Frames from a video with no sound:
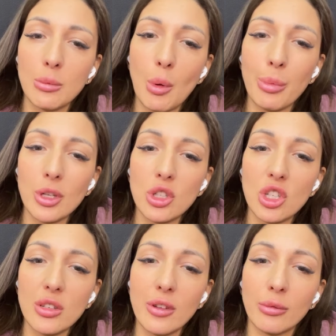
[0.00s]
Нет, мы
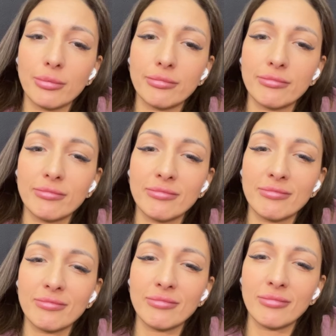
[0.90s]
просто живем.
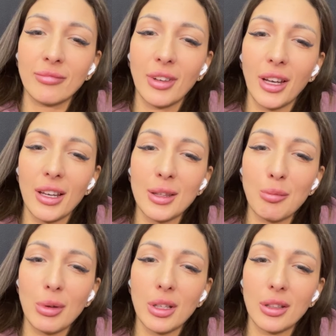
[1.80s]

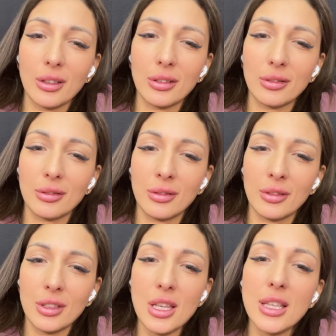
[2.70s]
Гэнбэнг.
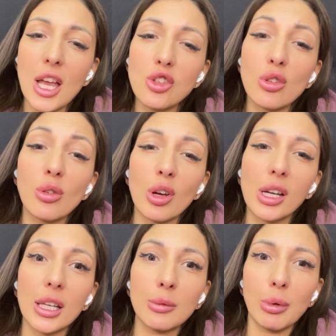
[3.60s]
Ты знаешь, что
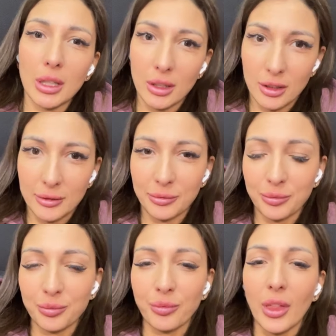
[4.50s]
такое гэнбэнг?
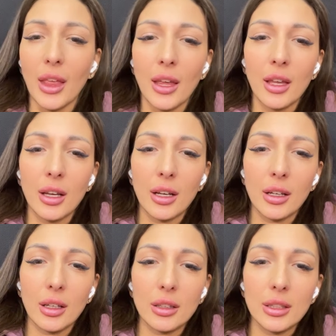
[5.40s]

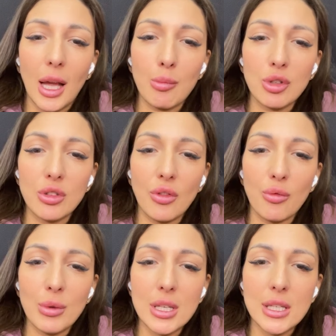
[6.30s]
Да, мы
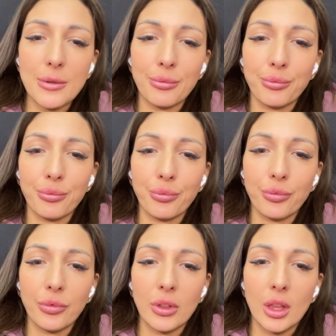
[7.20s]
живем вместе.
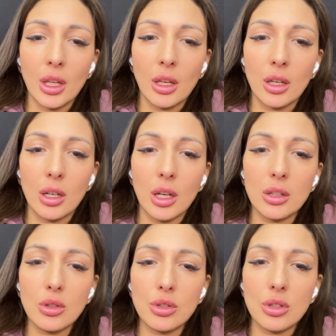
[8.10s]

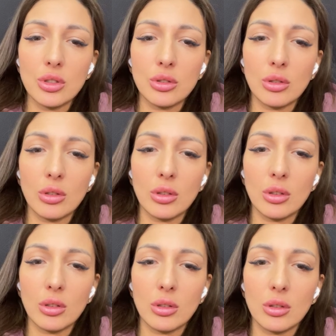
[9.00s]
Радуешься,
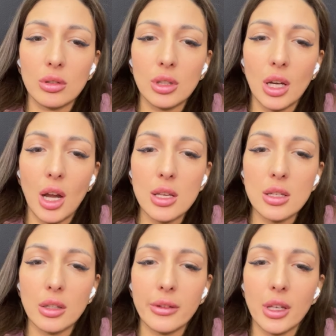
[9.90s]
что
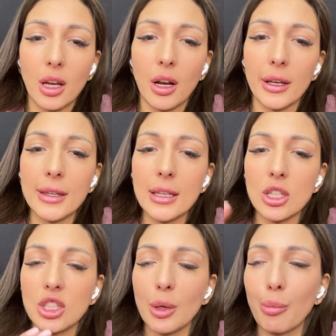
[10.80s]
Нагадила Вики,
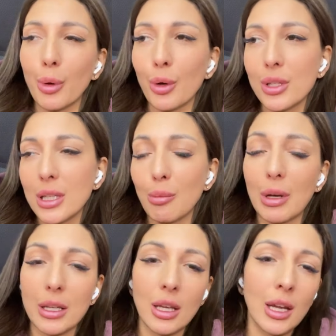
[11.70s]
конечно, просто,
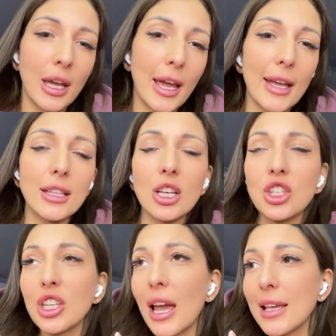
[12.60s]
блядь.
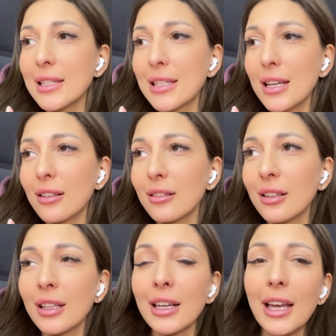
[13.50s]
Это ж я
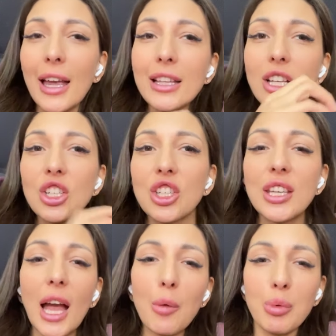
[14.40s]
сделала. Это ж
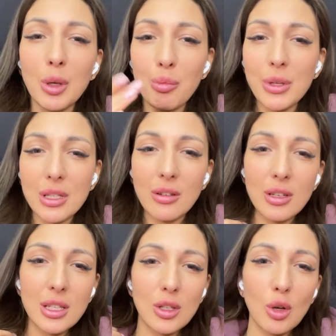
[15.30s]
я
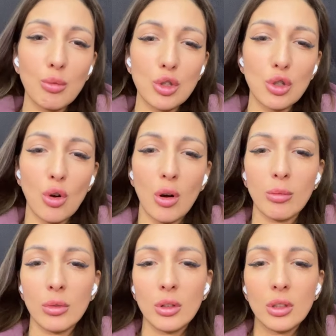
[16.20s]
переписывалась с ее
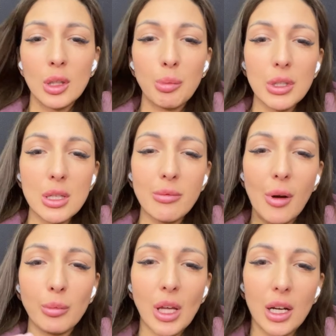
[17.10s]
мужиком. Не пойти
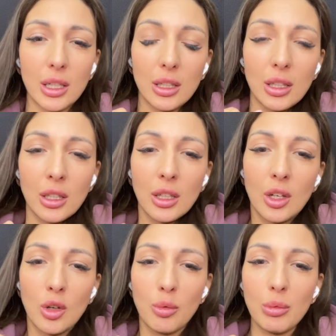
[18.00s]
вам нахрен.
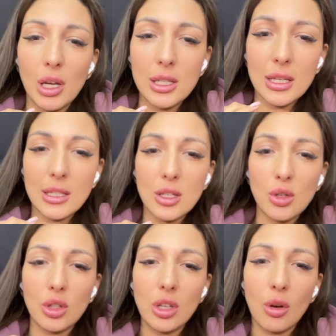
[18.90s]
У меня, кстати,
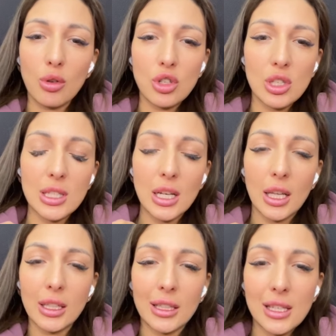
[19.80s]
сегодня очень
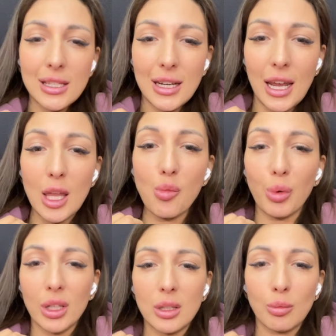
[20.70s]
странное
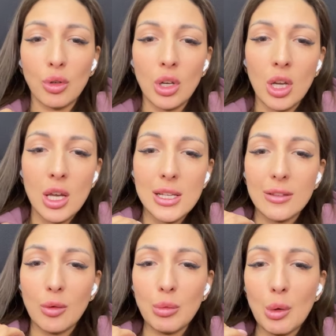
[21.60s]
настроение, поэтому
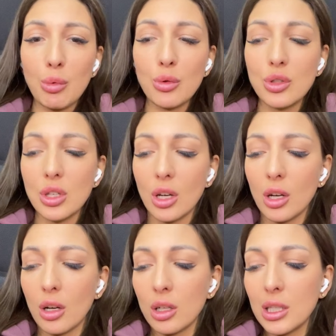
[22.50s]
если вы мне будете
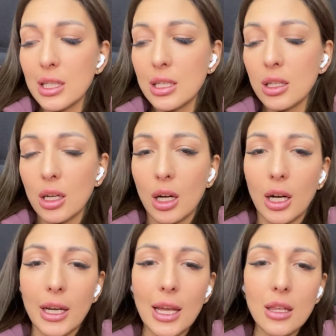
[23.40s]
э, нести
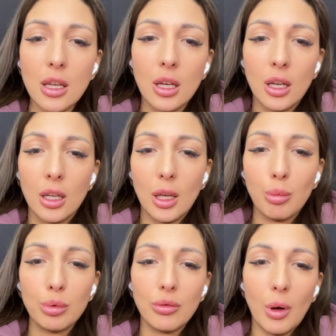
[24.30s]
хрень,
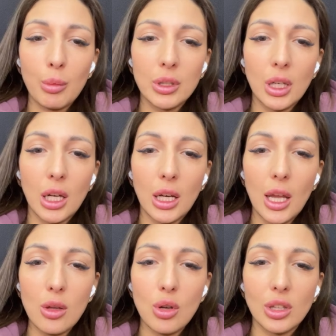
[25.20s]
я буду вам этой
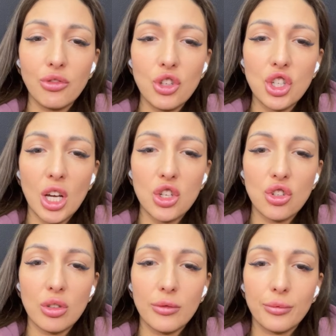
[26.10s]
хренью
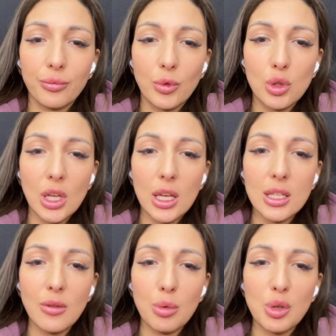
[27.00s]
отвечать же. У тебя
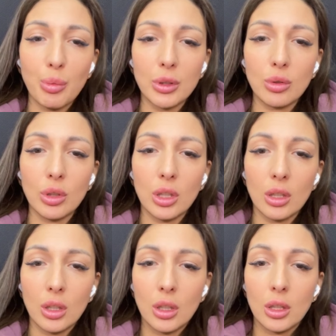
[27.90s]
есть вообще
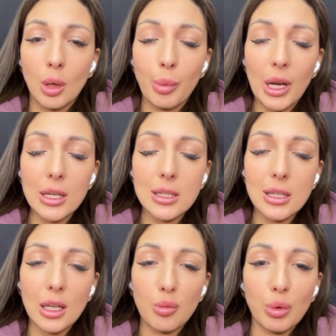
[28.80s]
подруги? На
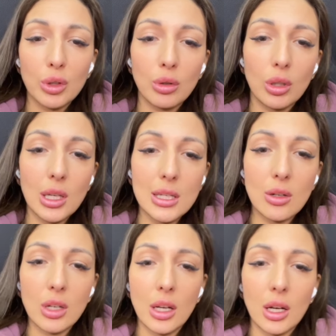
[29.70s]
проекте нет подруг,
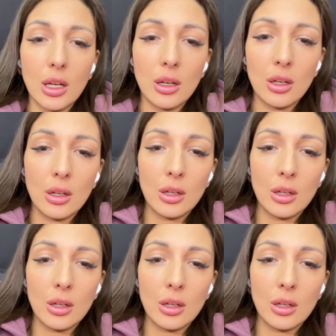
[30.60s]
есть только...